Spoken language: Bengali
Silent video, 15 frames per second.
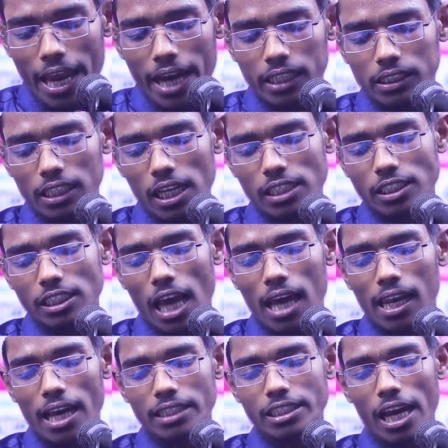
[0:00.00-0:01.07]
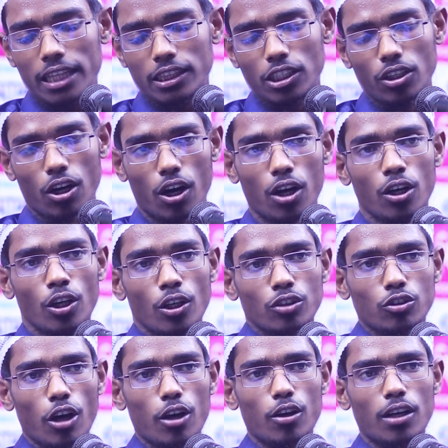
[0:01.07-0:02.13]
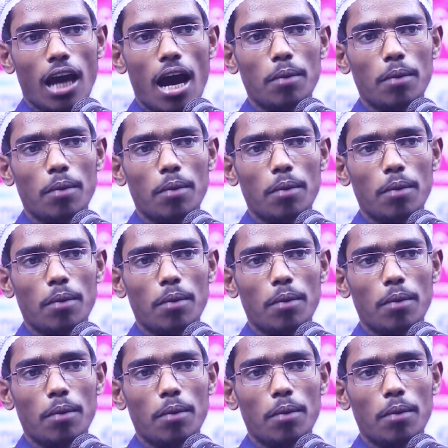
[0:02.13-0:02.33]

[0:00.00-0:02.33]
একটা সালা জাতীয় তখন